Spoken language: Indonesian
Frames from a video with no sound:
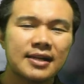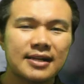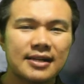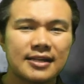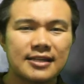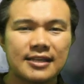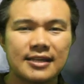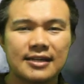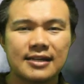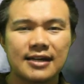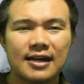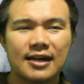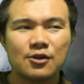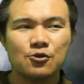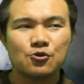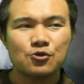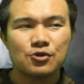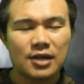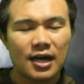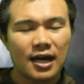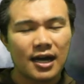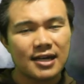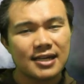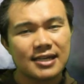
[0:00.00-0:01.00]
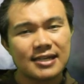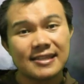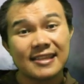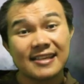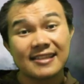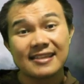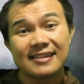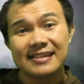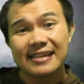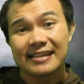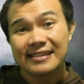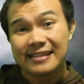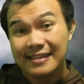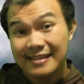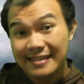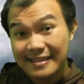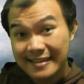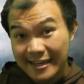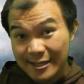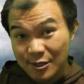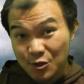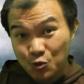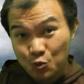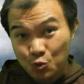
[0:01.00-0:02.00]
Ketika usaha kita ternyata
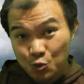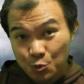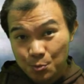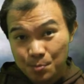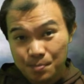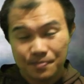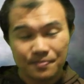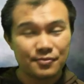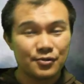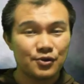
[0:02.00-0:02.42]
tidak cukup